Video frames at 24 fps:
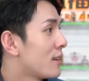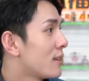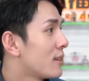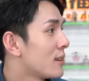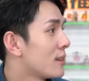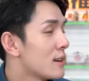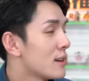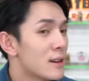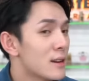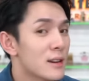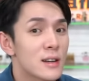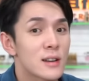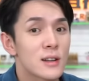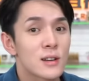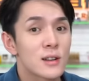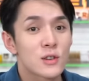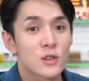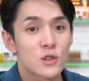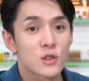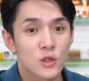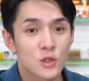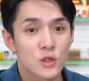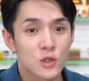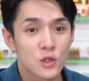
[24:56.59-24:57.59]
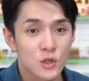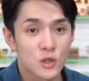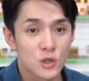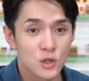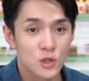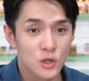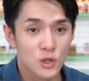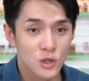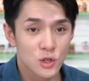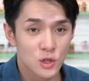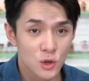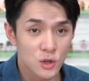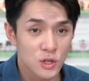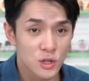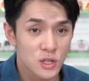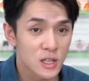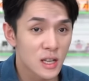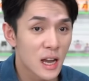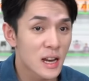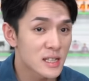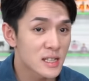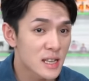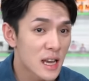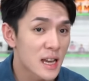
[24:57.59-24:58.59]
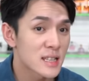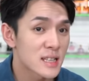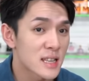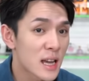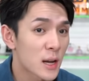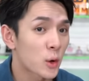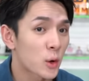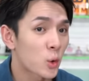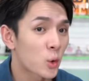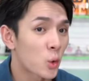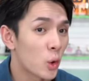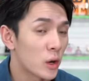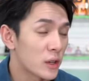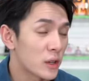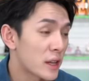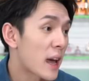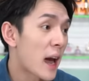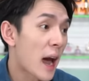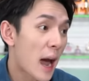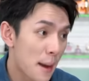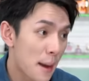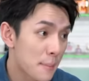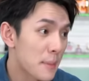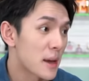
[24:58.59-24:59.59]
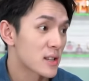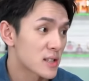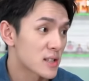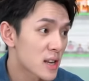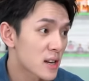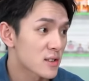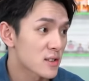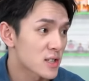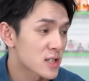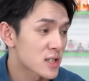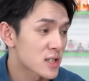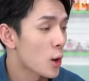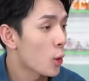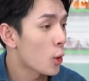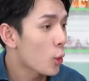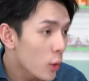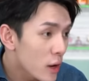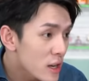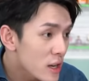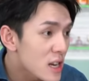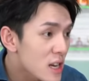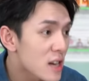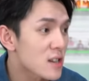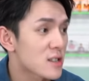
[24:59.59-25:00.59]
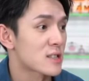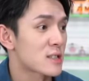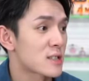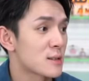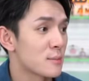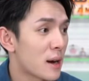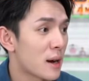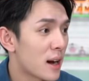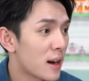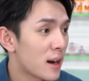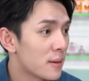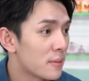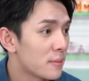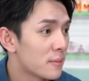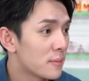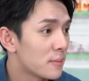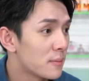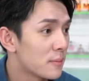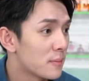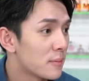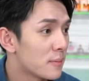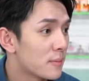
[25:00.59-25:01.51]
嗯，我们待会看一下价格。就是它现在在国内还没市，会上市吗？